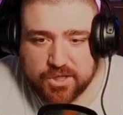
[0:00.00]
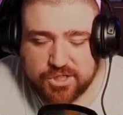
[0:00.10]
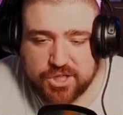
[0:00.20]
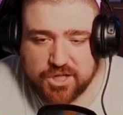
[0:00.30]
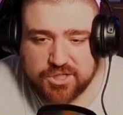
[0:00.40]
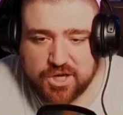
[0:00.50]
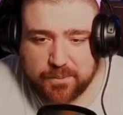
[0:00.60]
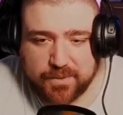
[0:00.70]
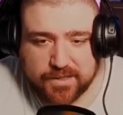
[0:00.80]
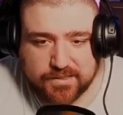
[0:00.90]
Beşiktaş
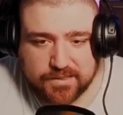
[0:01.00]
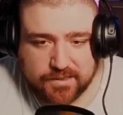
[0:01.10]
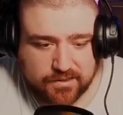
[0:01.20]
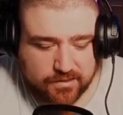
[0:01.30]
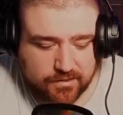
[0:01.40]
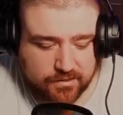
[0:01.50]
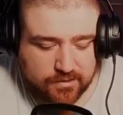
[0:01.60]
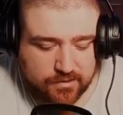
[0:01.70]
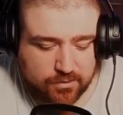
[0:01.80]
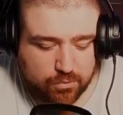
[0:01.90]
camiasının
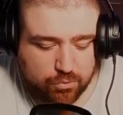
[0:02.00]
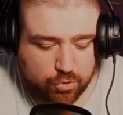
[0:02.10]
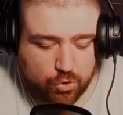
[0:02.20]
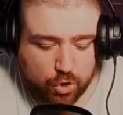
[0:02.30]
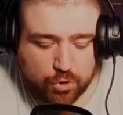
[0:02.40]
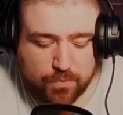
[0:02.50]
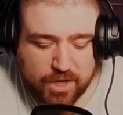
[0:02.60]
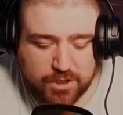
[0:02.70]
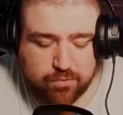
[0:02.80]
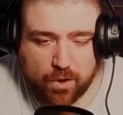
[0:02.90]
bu
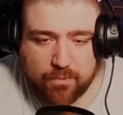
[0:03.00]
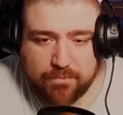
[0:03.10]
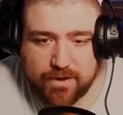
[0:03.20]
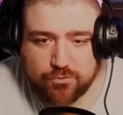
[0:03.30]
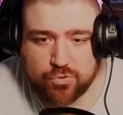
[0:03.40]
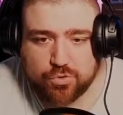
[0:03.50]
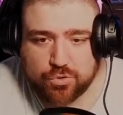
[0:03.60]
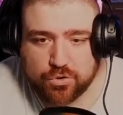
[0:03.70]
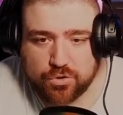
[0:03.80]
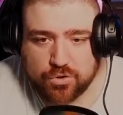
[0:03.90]
4-5 puan
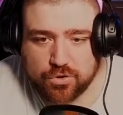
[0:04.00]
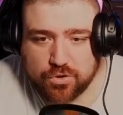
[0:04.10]
mevzusunu